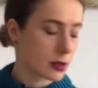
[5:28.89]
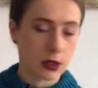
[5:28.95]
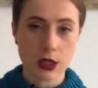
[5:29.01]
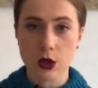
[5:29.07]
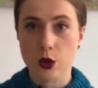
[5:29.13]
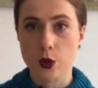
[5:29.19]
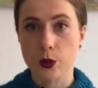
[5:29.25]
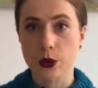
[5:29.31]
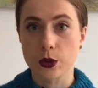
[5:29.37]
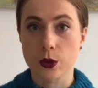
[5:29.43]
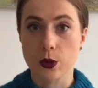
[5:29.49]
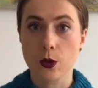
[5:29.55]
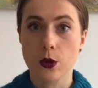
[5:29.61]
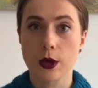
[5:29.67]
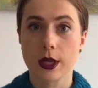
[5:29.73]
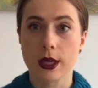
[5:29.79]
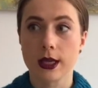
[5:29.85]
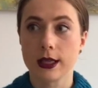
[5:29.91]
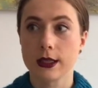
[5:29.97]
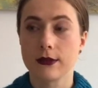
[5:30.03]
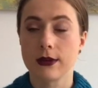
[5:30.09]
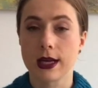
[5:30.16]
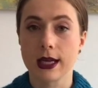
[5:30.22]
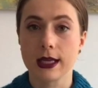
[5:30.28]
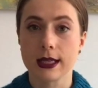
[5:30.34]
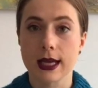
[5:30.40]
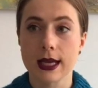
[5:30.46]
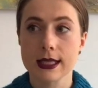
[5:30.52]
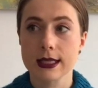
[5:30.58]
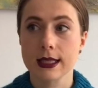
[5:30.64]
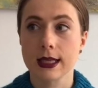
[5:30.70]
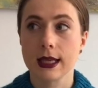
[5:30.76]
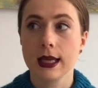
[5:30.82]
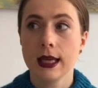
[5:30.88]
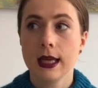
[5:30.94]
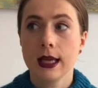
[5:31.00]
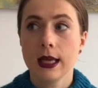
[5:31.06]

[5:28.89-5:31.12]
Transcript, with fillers: нету под рукой этого органайзера,